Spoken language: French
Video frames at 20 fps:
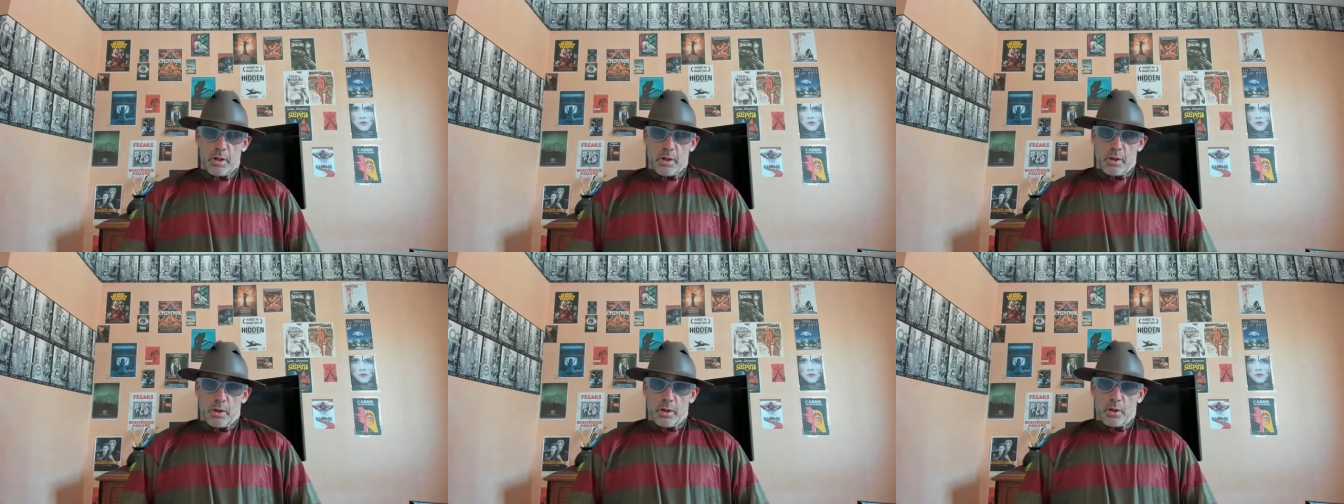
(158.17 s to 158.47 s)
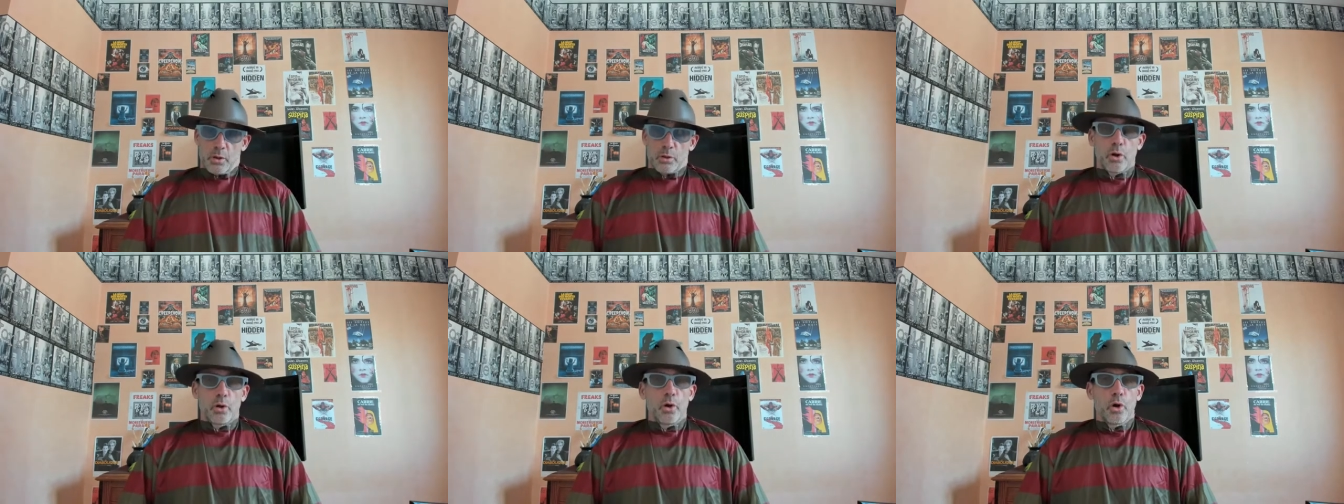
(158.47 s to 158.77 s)
Dans
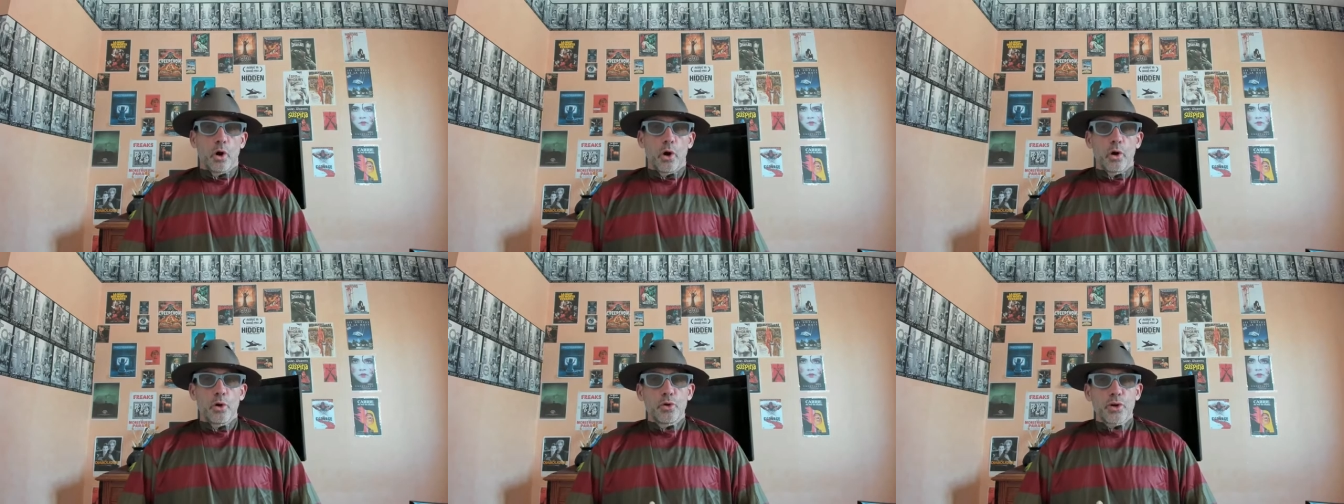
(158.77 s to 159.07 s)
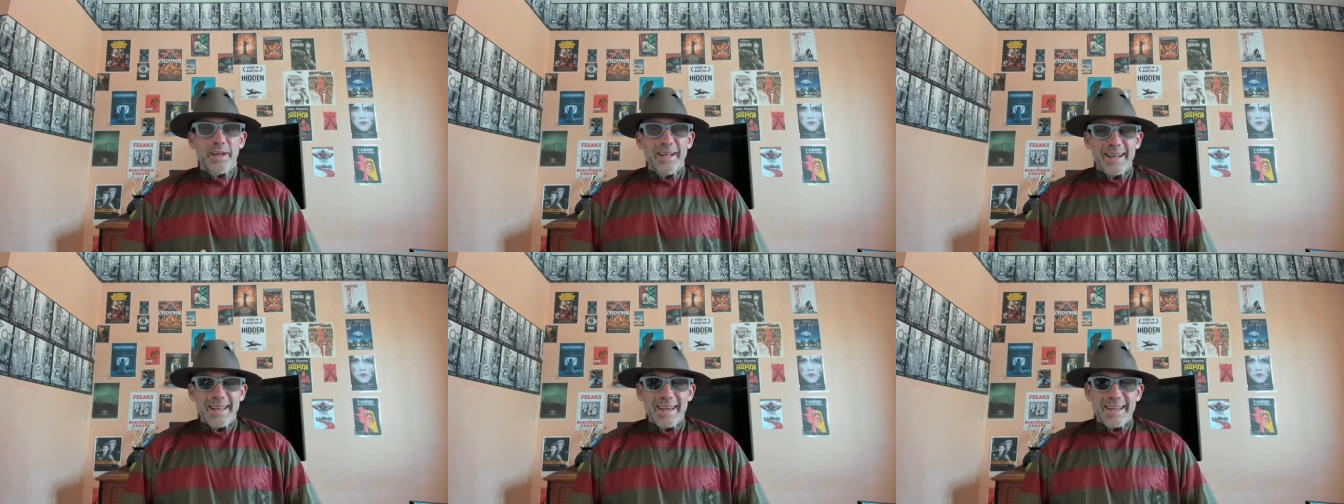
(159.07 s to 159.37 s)
le rôle de
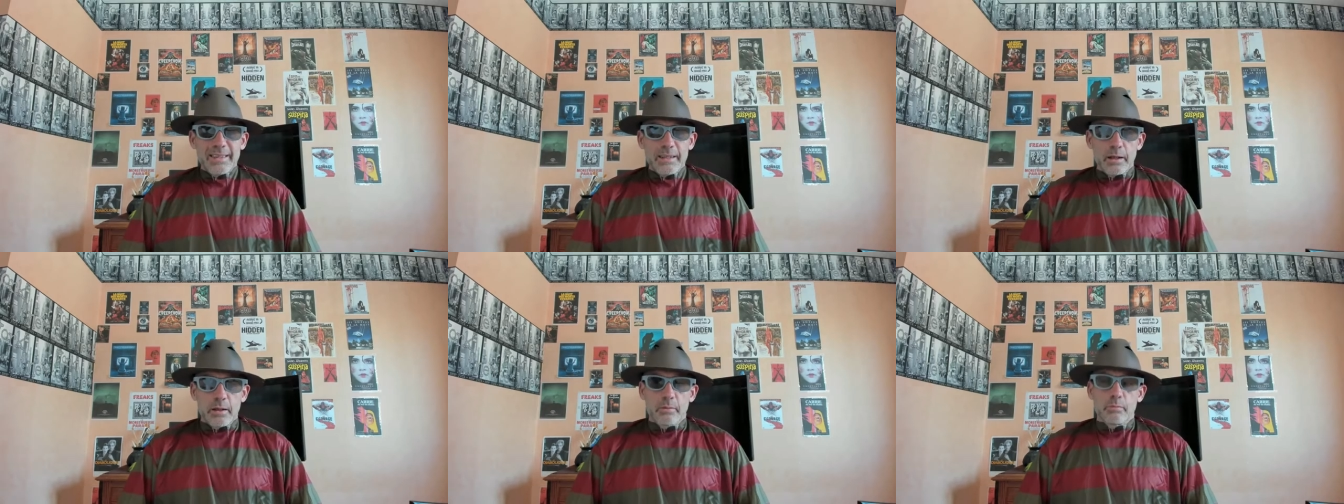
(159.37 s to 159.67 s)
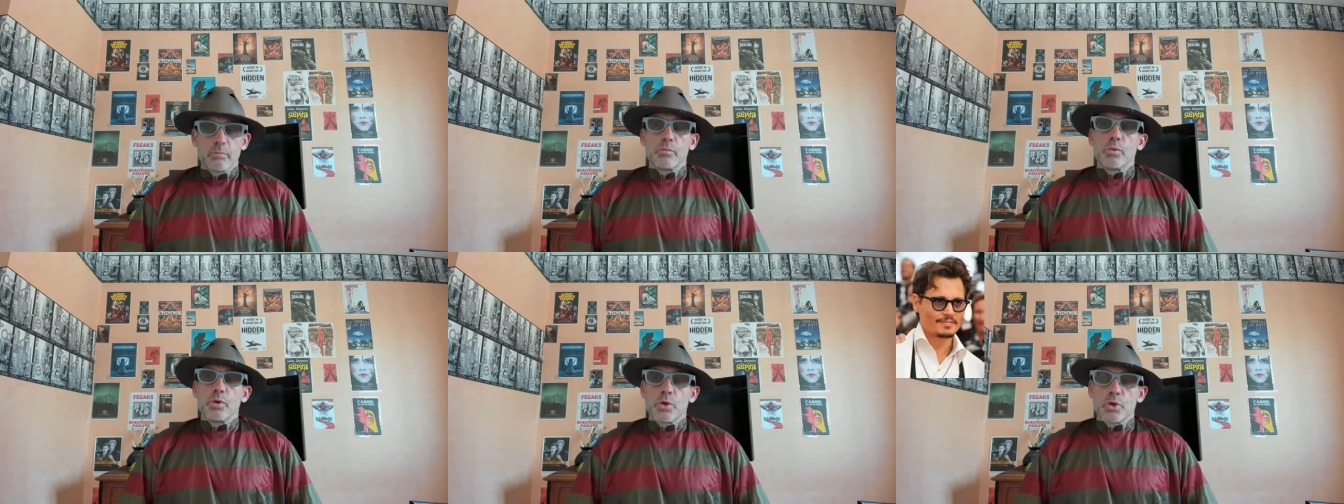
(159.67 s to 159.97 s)
Glenn,
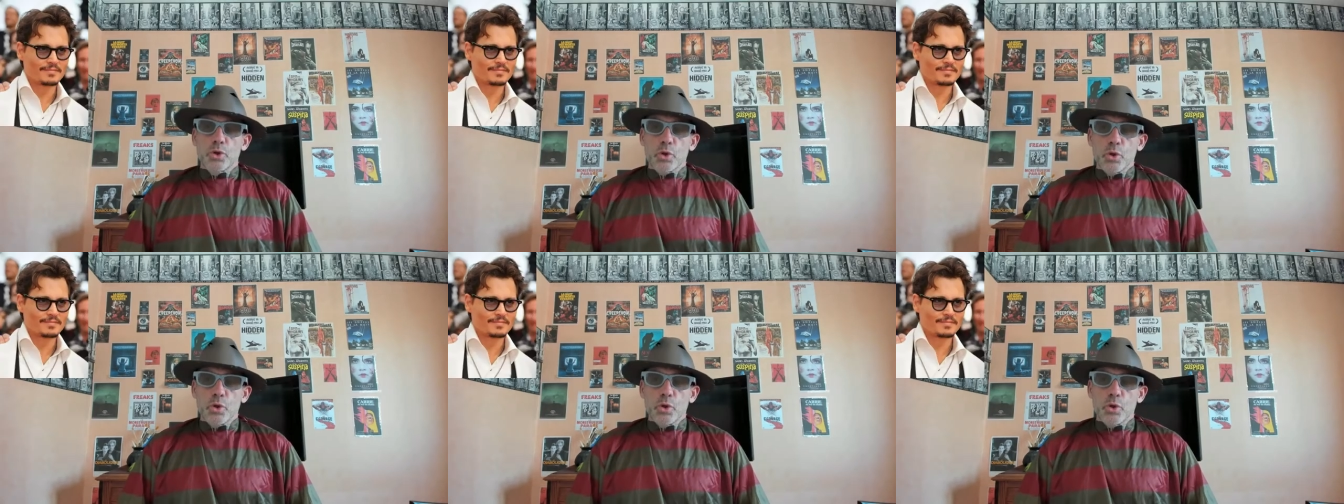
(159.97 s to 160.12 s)
Johnny